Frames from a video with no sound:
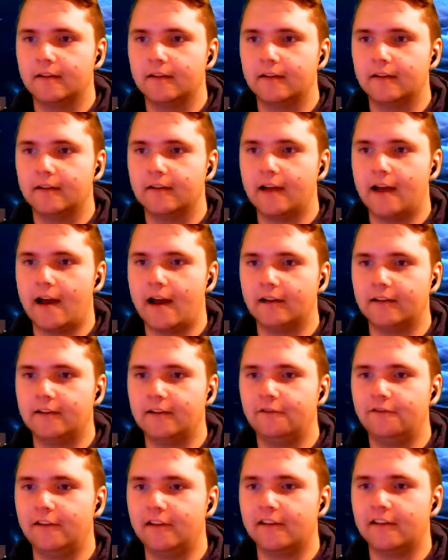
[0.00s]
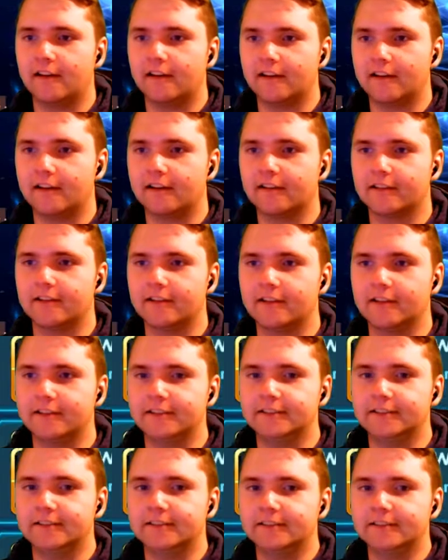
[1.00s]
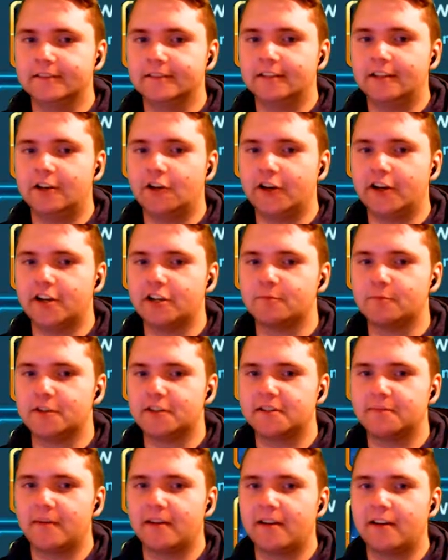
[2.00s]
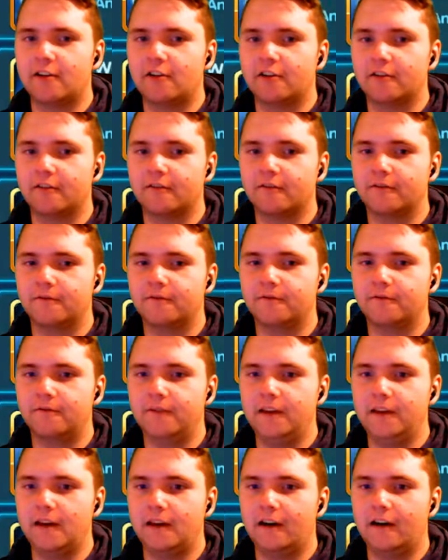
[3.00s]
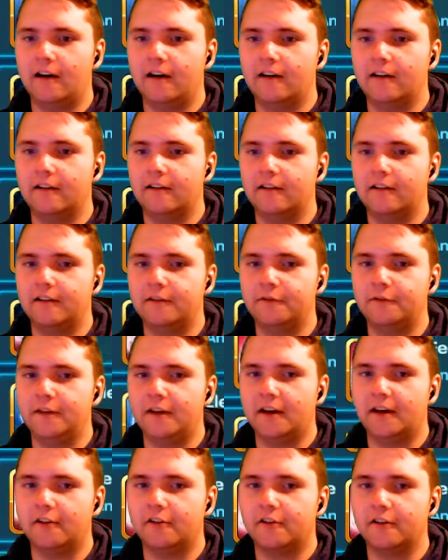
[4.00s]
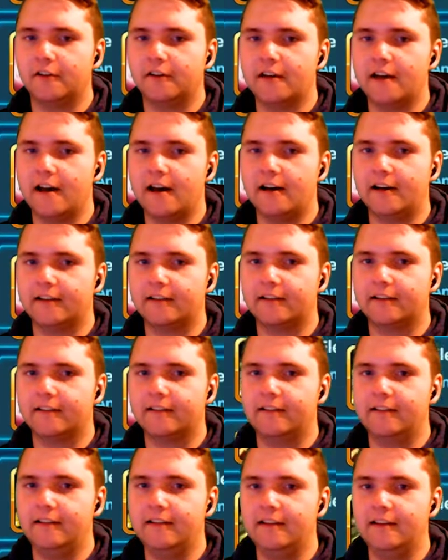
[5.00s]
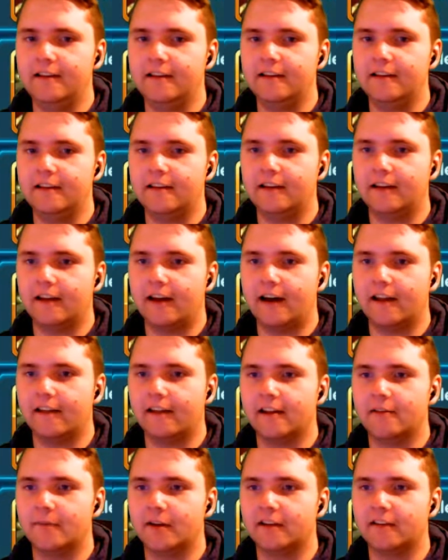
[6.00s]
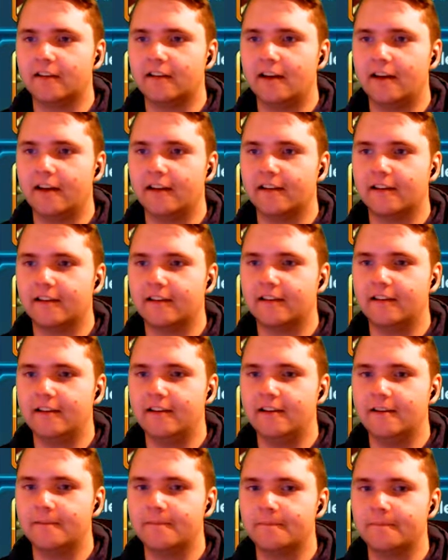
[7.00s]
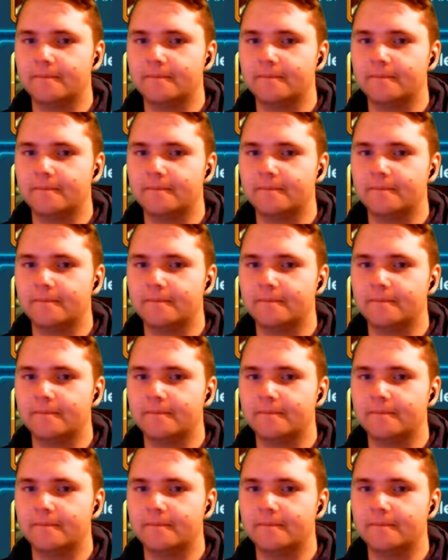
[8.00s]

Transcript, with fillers: Ja, die Fähigkeiten, die hat es noch. Theoretisch müsste man dann noch einen Vierer, äh, Vierer noch nachziehen. Hier gerade Elementarenergie.